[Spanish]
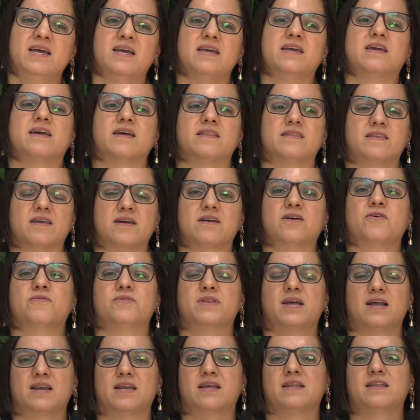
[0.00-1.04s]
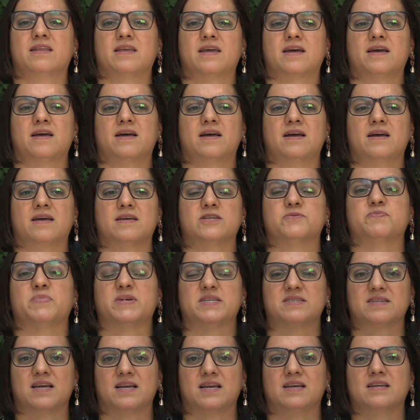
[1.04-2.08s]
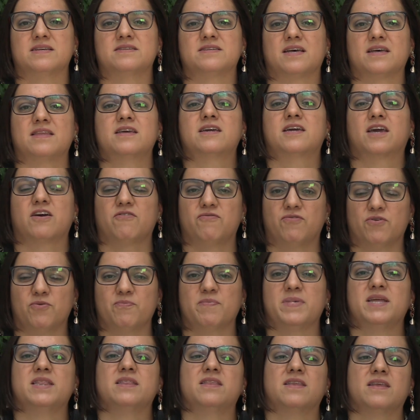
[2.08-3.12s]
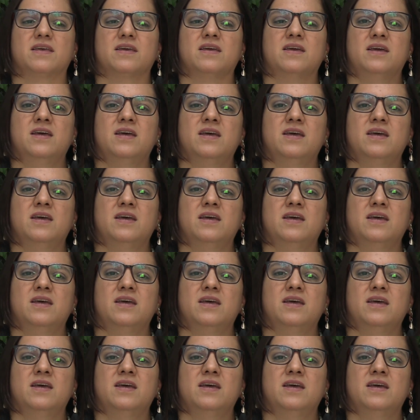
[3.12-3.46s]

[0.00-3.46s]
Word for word: y que tenga una línea especializada y que fomente